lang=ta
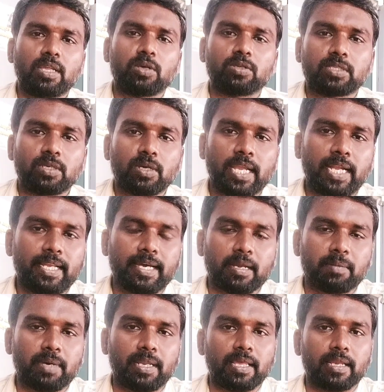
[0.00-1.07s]
உள்ளே ஏதோ ஹீட்
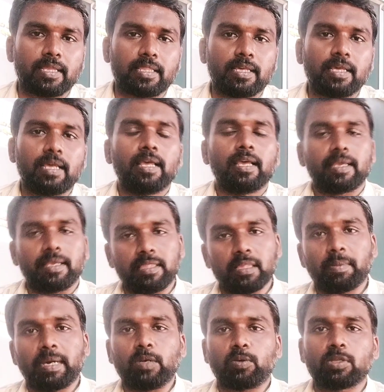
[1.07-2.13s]
ஆகிற மாதிரியே இருக்குது
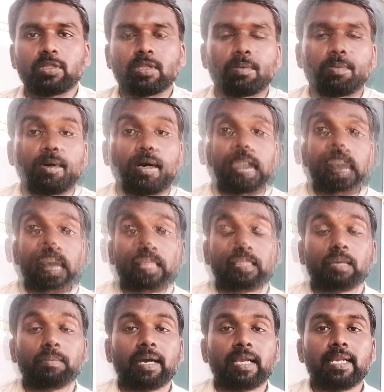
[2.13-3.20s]
இந்த மாதிரி உணர்ந்துருப்போம்
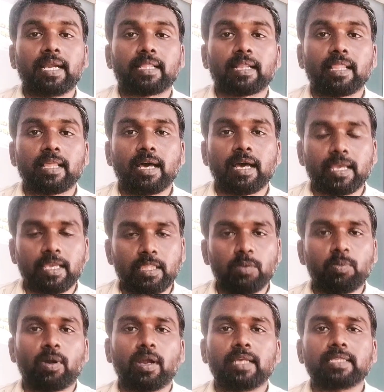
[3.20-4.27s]
அந்த மாதிரி நேரத்தில் தான் இது
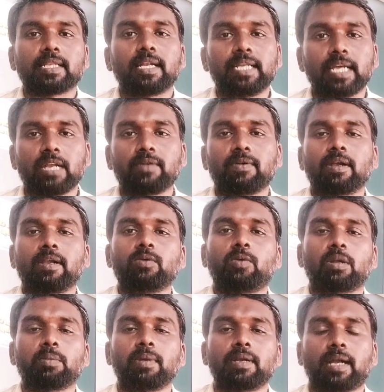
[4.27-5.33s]
போல் சில நிகழ்வுகள்
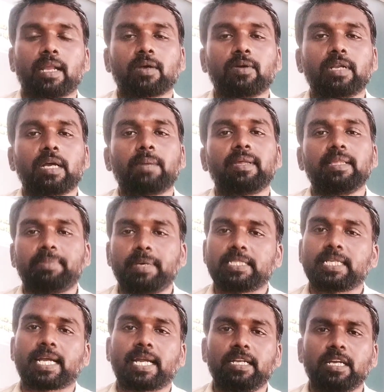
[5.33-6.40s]
உடம்புல நடக்கும் நாம் அது
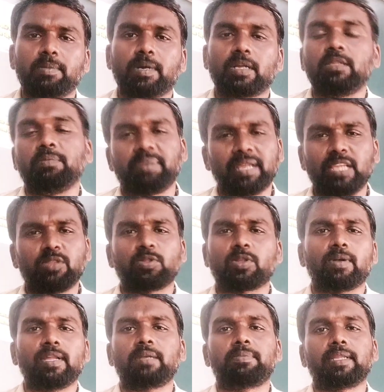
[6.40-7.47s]
பெருசாக கண்டுக்க மாட்டேங்குது பெரிய
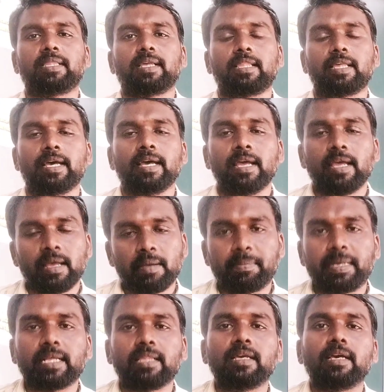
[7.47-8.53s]
தொந்தரவுலாம் ஏற்படுத்தாது
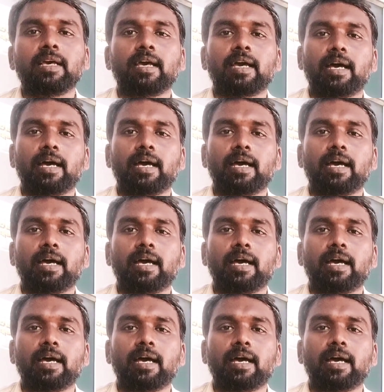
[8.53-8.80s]
பட் அது